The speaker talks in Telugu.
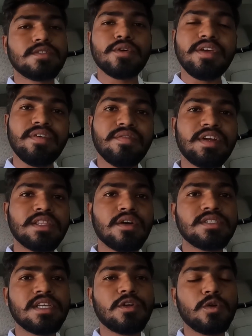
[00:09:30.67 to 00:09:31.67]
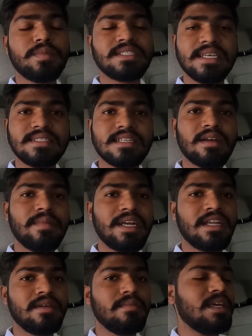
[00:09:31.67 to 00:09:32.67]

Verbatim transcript: సో ఈ ఫిఫ్టీ థౌసండ్ రూపీస్ ఎక్స్ట్రా పెట్టి